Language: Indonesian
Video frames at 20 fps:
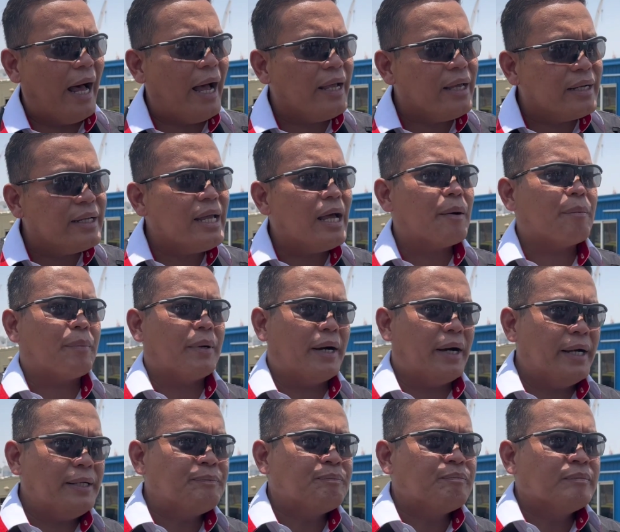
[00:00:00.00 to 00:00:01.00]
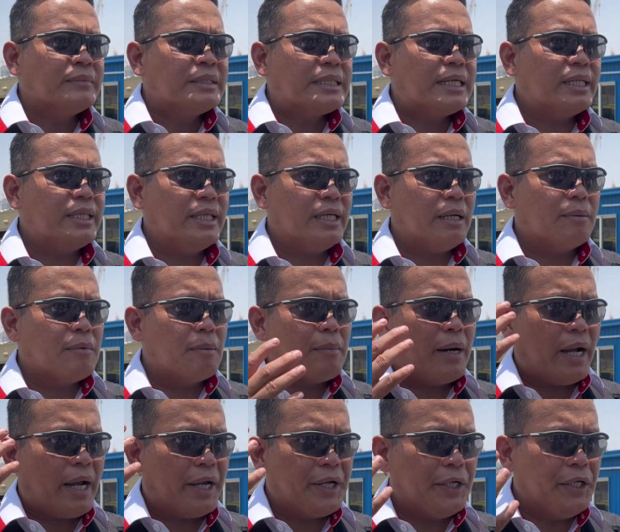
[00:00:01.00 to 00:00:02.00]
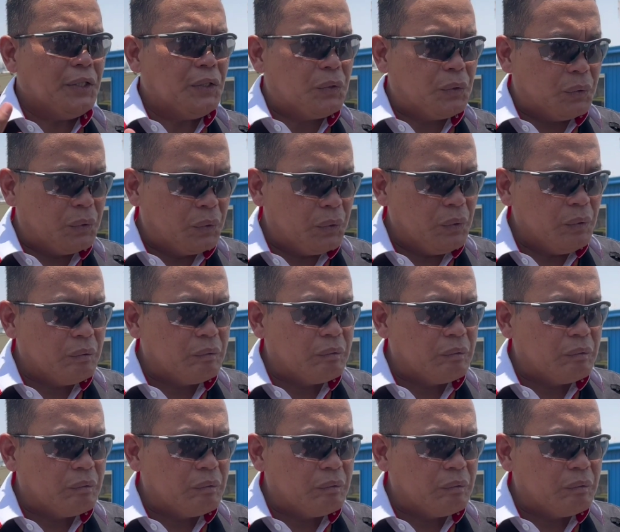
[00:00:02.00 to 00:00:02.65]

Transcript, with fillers: Akhirnya apa? Ketika memakai itu,